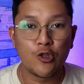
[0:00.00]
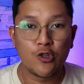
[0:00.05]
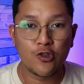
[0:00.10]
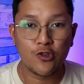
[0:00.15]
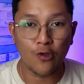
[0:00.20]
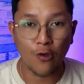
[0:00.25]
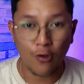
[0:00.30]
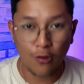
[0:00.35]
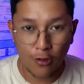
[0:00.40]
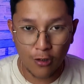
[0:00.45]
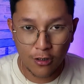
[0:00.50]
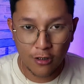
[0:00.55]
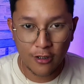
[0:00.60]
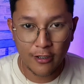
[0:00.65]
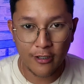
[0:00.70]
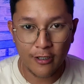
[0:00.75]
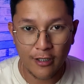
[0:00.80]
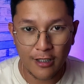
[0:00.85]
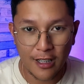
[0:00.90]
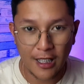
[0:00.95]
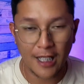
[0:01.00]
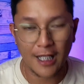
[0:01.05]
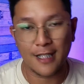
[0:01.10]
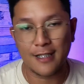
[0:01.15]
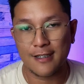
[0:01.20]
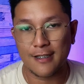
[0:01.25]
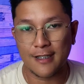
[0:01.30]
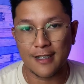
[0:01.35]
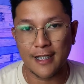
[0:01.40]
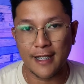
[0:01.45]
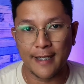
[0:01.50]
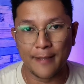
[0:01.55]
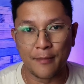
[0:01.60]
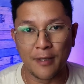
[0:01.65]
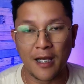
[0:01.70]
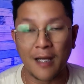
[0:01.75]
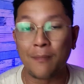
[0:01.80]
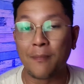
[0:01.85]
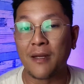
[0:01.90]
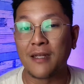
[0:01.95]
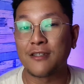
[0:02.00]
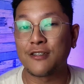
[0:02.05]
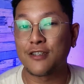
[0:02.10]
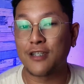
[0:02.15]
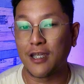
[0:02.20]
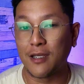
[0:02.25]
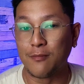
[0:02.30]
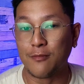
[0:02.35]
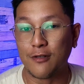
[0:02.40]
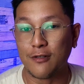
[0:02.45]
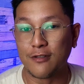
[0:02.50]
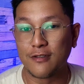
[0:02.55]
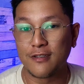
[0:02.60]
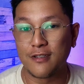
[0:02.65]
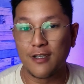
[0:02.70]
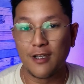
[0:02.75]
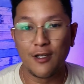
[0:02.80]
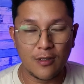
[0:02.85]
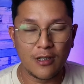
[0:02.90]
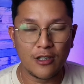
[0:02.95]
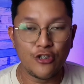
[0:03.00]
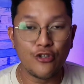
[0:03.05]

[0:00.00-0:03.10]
solderless na mga patch cables.